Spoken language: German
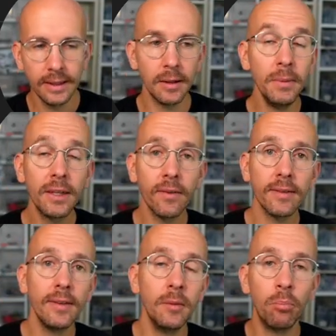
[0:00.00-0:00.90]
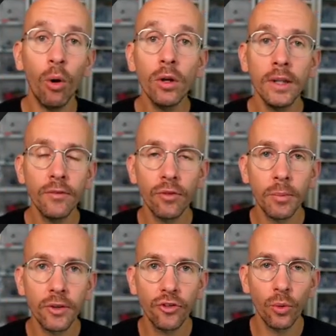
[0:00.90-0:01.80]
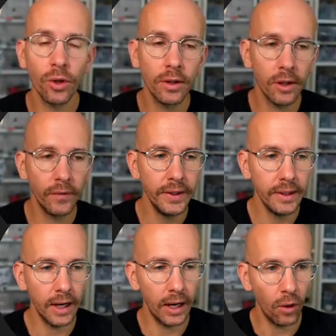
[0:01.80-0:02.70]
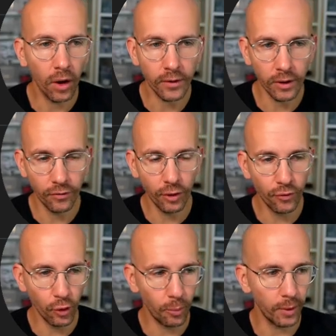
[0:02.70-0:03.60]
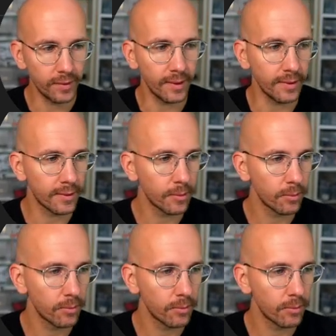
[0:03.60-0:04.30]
damit quasi die Board-Informationen dann hier auch dann verfügbar sind.